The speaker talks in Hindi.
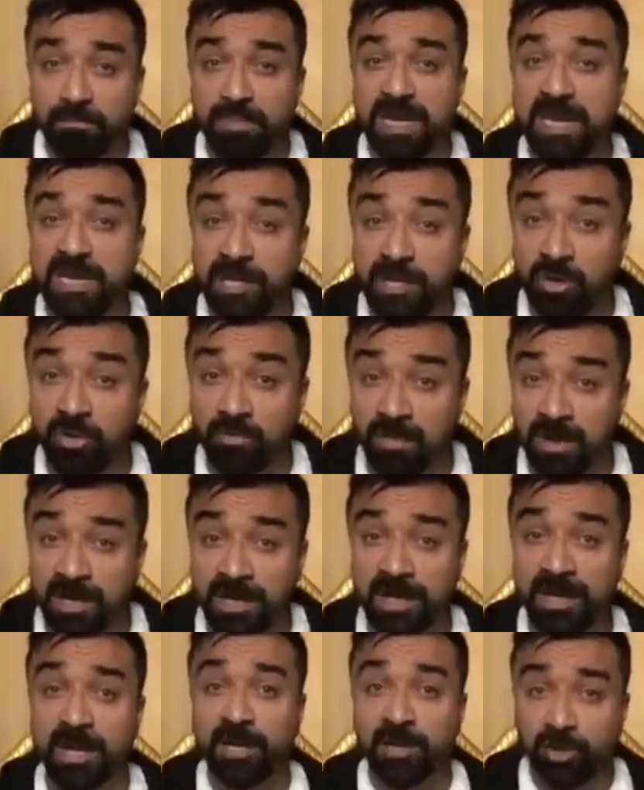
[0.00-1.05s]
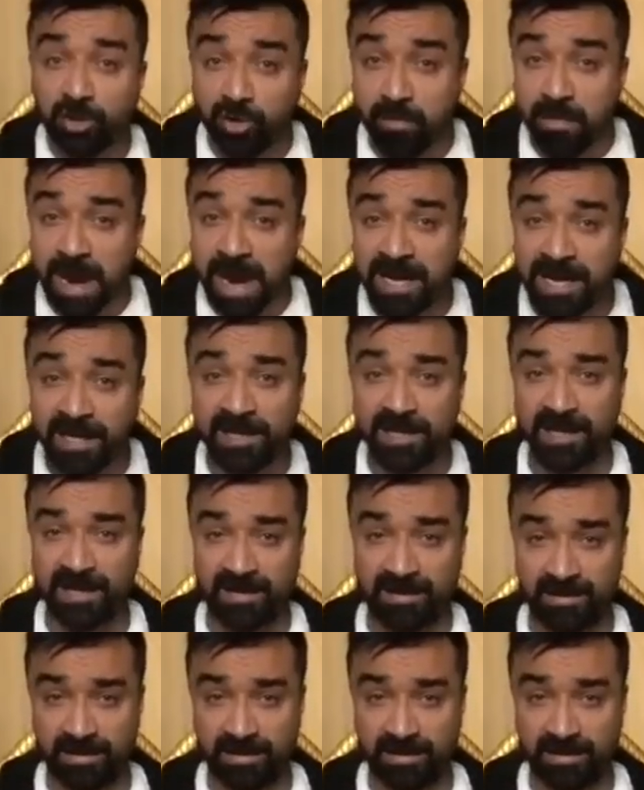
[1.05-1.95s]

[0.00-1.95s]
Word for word: बींग ह्यूमन ह्यूमैनिटी